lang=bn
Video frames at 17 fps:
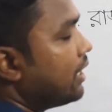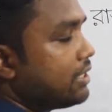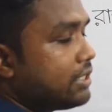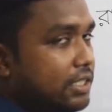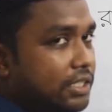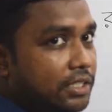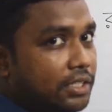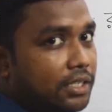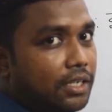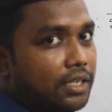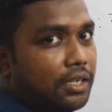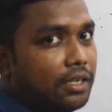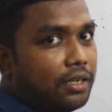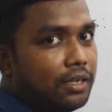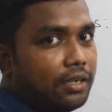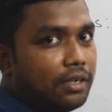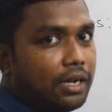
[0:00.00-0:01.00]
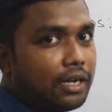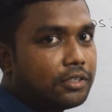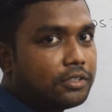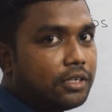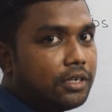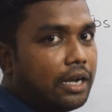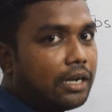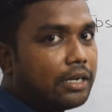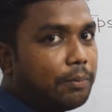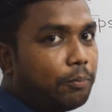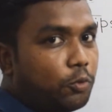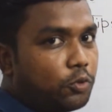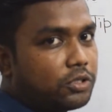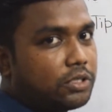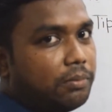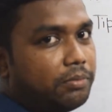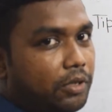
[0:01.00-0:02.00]
রাজি একটা
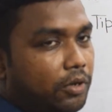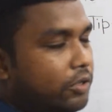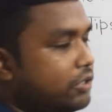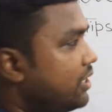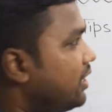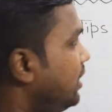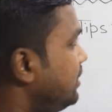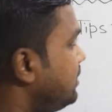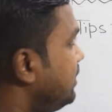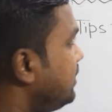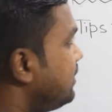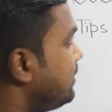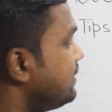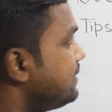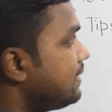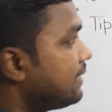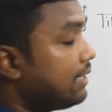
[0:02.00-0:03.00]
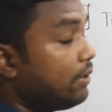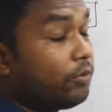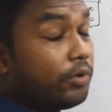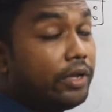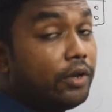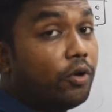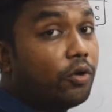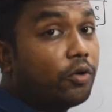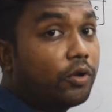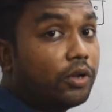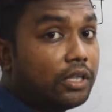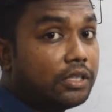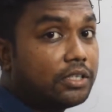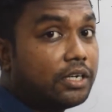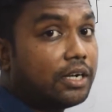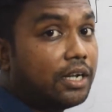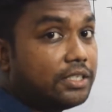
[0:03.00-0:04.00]
প্রস্তাব দেওয়া হচ্ছে রাজার ড্রেসে কেউ কি
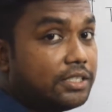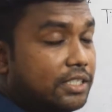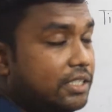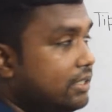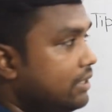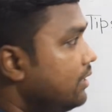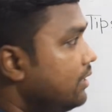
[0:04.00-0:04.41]
রণক্ষেত্রে রাজি